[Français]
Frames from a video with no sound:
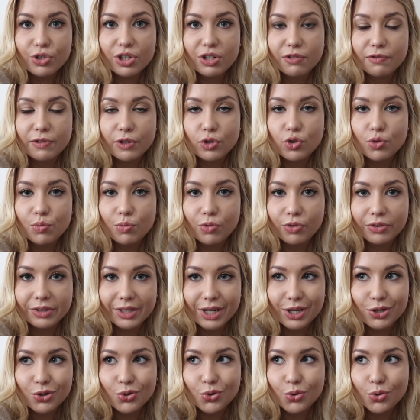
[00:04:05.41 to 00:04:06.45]
J'ai fait du
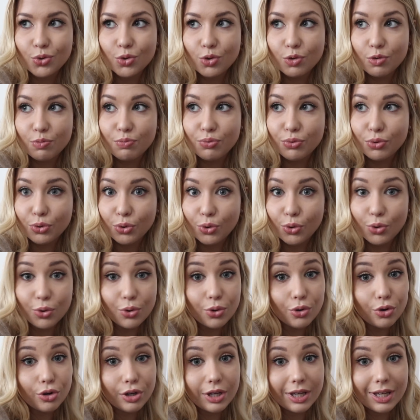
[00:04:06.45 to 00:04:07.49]
montage au
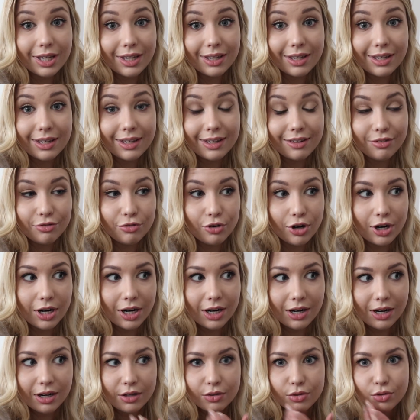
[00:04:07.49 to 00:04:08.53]
bureau et
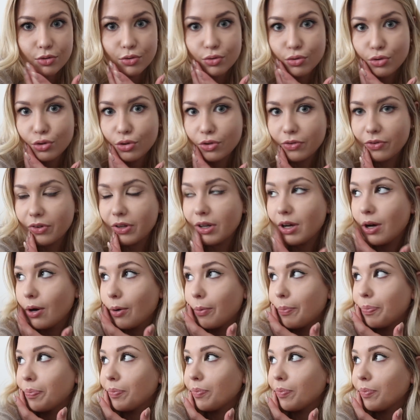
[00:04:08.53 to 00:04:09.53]
voilà, là, du coup, je vais... Euh,